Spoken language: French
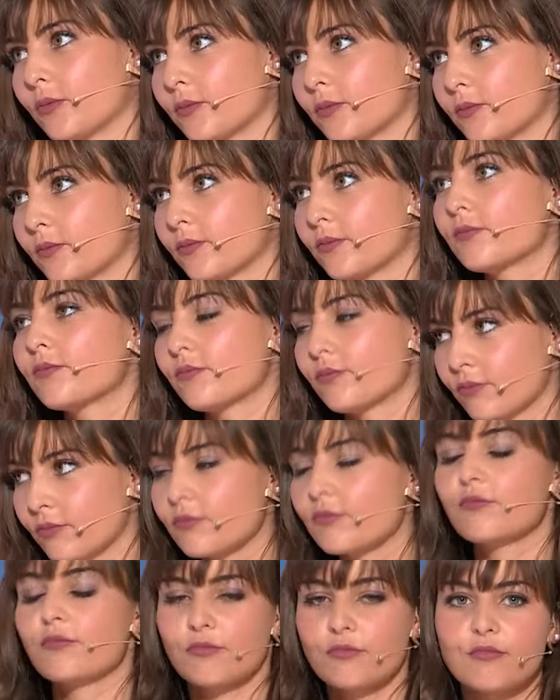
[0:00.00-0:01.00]
Les sorties au
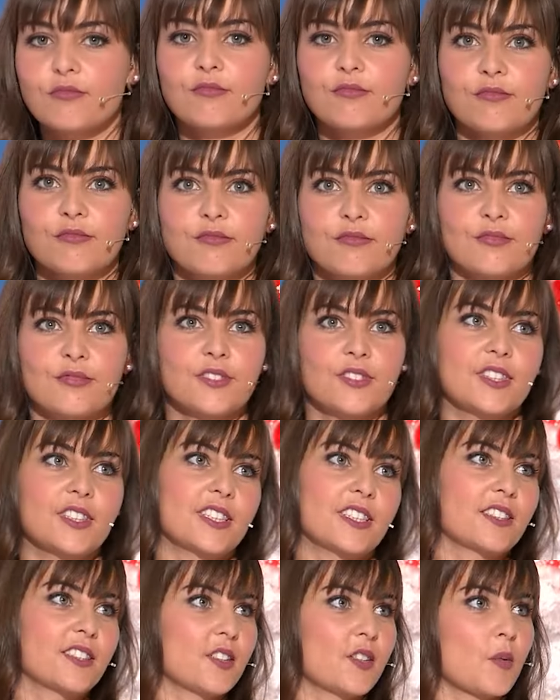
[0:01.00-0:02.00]
restaurant.
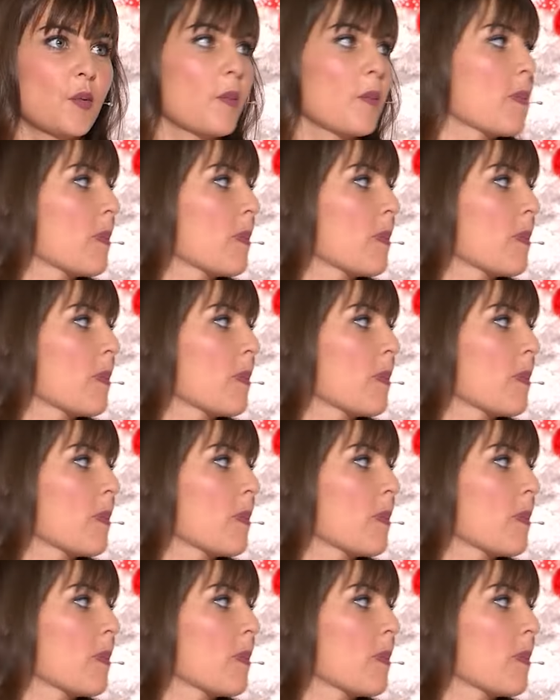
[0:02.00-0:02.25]
Nelly